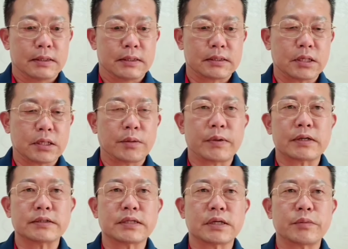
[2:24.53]
어, 그 다음에
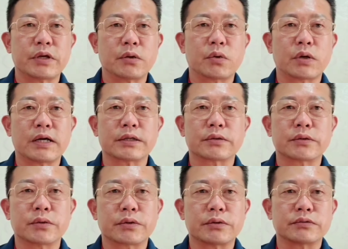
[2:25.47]
8월 3일
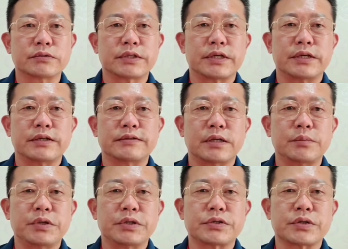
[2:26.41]
호랑이띠 오려 운세
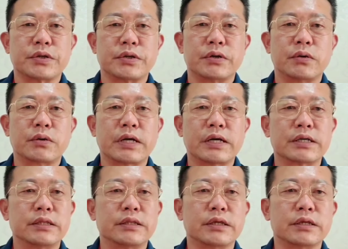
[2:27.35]
살피죠.
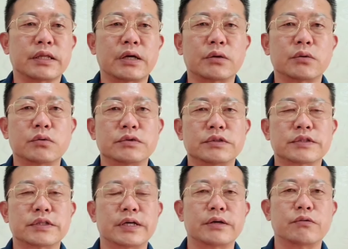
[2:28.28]
호랑이띠 타로
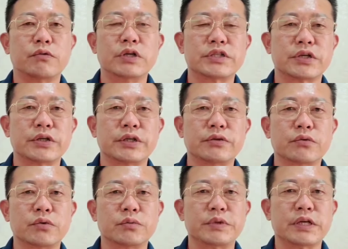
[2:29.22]
운세 월천인
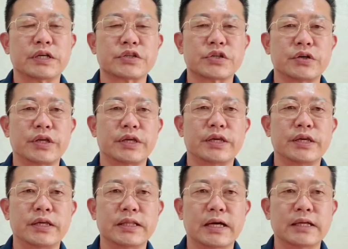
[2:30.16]
들어옵니다.
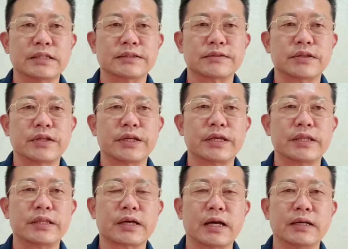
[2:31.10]
천인 하늘에서
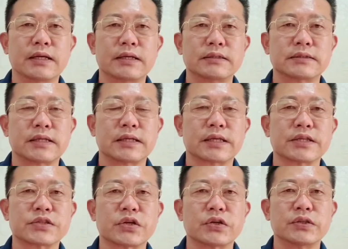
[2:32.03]
내린 칼날을 뜻하는
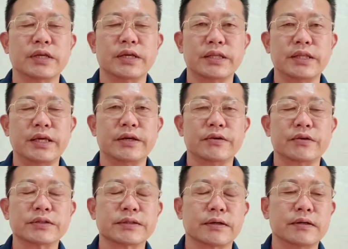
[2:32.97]
게 천인이에요.
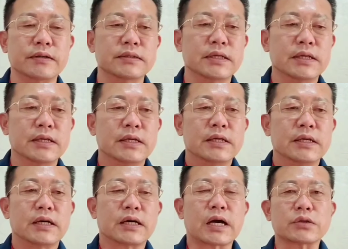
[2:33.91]
그래서
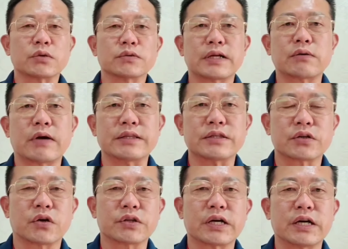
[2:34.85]
어, 각종 사고
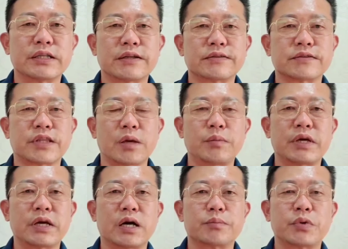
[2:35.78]
안전 건강에 대해서
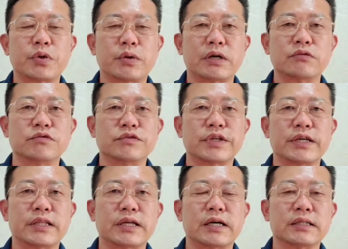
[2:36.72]
대비가 필요한
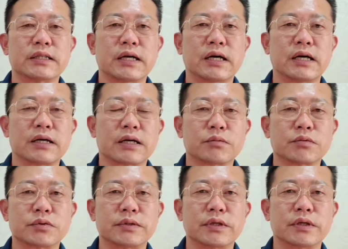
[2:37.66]
운세에 해당한다
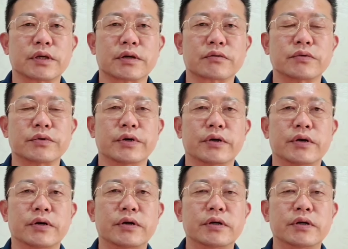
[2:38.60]
라고 시면 되겠고요.